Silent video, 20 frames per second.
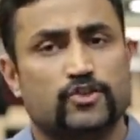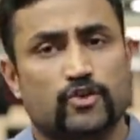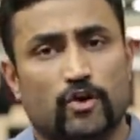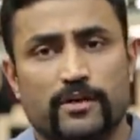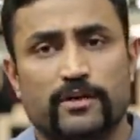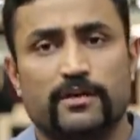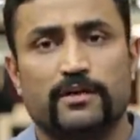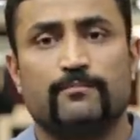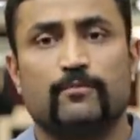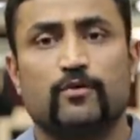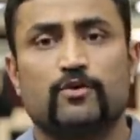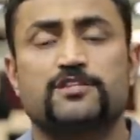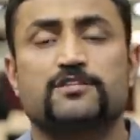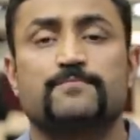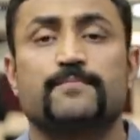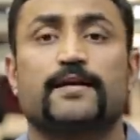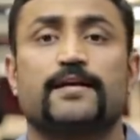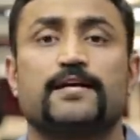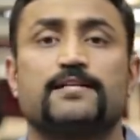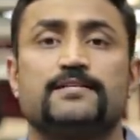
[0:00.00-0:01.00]
शॉर्ट ई बुक
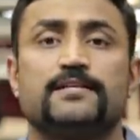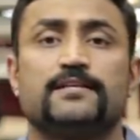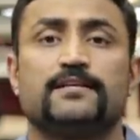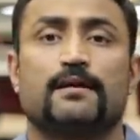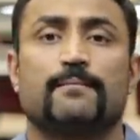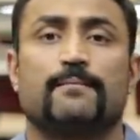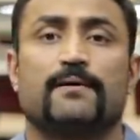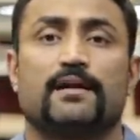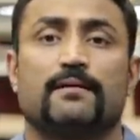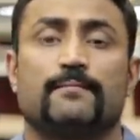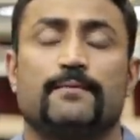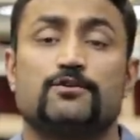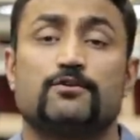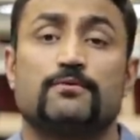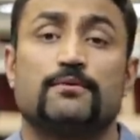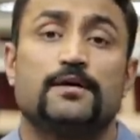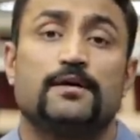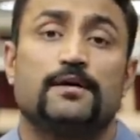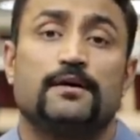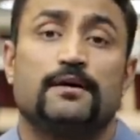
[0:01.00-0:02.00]
जिसमें केसिन के बारे में जो